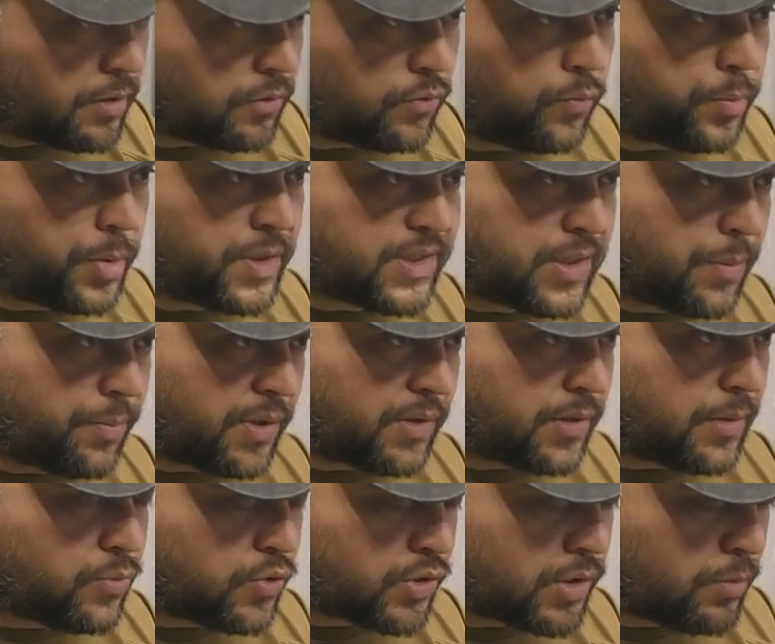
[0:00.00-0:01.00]
Ну, в принципе, это
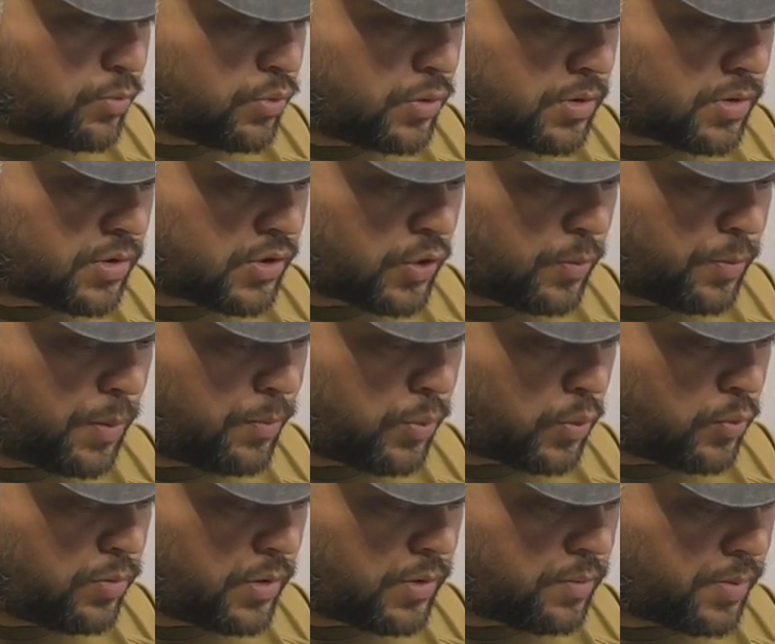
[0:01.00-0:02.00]
можно будет еще
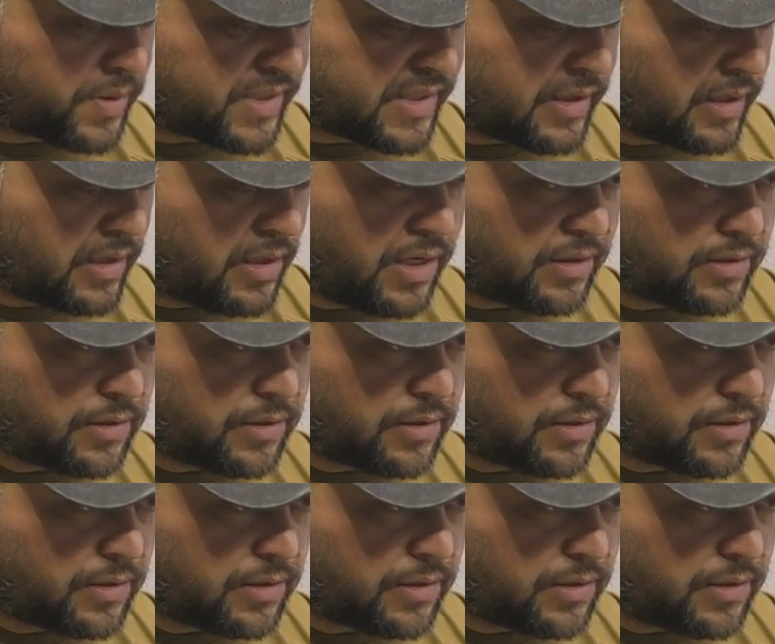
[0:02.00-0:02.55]
попробовать пострелять.